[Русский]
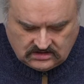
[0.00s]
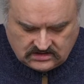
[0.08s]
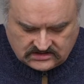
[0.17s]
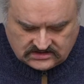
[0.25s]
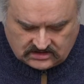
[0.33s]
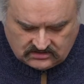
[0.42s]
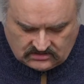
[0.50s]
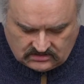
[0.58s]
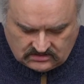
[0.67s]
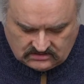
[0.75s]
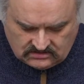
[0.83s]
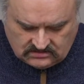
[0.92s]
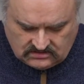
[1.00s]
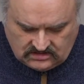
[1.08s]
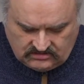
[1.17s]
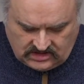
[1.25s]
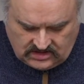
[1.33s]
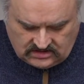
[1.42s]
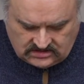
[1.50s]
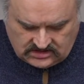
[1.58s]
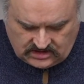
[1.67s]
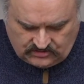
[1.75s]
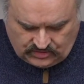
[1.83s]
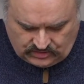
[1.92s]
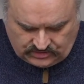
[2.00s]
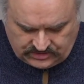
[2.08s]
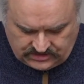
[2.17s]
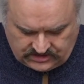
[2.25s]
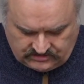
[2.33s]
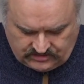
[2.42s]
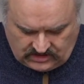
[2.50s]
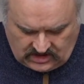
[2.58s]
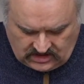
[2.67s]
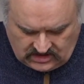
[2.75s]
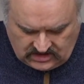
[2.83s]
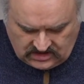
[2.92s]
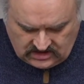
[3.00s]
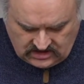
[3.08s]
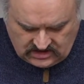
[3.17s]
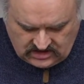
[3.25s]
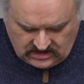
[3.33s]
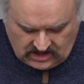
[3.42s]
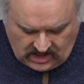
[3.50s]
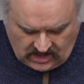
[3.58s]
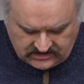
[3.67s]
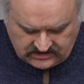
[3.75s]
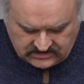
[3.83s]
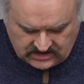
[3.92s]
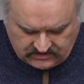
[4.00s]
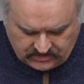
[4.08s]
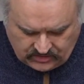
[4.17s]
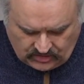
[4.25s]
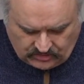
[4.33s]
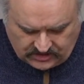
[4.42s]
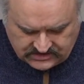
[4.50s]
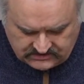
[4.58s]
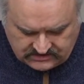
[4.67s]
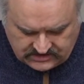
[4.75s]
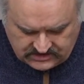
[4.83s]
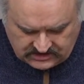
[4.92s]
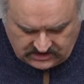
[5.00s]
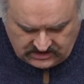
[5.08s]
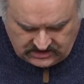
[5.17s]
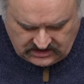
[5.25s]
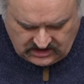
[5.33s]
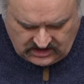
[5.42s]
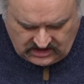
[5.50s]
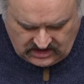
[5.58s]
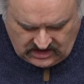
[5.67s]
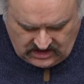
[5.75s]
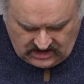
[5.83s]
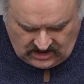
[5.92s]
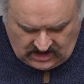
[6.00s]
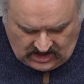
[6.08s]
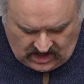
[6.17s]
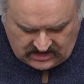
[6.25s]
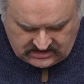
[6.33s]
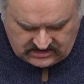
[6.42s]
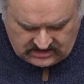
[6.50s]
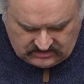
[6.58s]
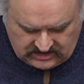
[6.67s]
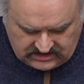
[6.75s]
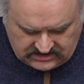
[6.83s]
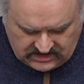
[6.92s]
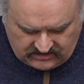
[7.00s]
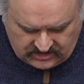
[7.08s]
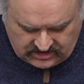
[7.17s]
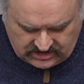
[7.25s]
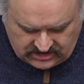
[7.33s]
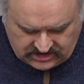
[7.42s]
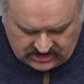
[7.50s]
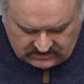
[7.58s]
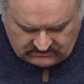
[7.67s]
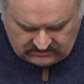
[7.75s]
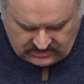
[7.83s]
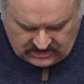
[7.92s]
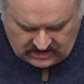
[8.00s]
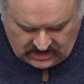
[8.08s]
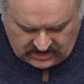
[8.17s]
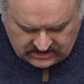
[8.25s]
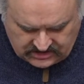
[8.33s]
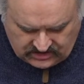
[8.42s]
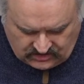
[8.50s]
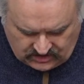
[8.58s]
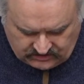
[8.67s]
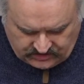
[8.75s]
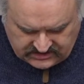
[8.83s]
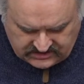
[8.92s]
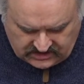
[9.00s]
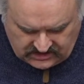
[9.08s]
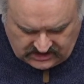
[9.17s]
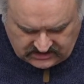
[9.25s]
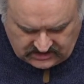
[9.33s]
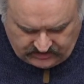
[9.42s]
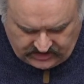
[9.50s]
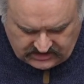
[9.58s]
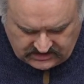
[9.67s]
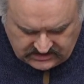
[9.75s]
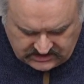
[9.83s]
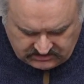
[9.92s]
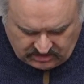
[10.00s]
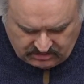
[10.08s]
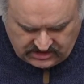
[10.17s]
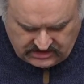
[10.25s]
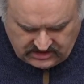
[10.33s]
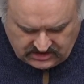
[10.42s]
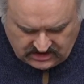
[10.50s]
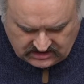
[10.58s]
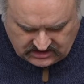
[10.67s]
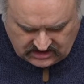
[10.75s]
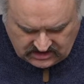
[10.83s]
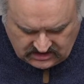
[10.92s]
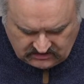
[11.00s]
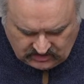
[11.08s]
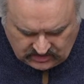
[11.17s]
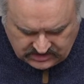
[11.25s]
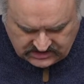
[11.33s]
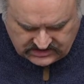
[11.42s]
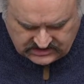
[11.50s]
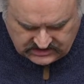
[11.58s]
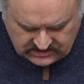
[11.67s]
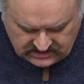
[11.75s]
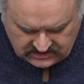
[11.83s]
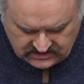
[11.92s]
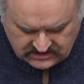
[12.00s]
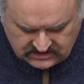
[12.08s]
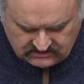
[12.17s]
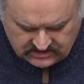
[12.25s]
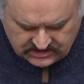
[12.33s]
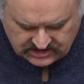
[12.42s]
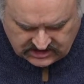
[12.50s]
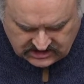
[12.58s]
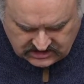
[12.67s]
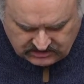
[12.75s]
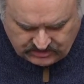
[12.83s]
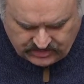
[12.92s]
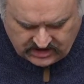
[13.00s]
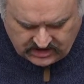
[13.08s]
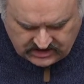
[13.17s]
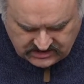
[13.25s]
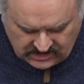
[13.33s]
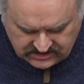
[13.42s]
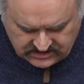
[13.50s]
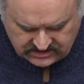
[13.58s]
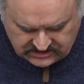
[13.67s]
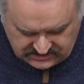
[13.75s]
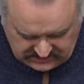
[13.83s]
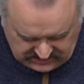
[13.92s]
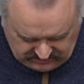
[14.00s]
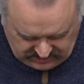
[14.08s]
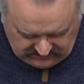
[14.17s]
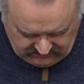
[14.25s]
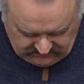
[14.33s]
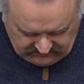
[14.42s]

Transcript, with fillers: Закон, имея тень будущий благ, а не самый образ вещей, одними и теми же жертвами, каждый год постоянно приносимыми, никогда не может сделать совершенными приходящих с ними –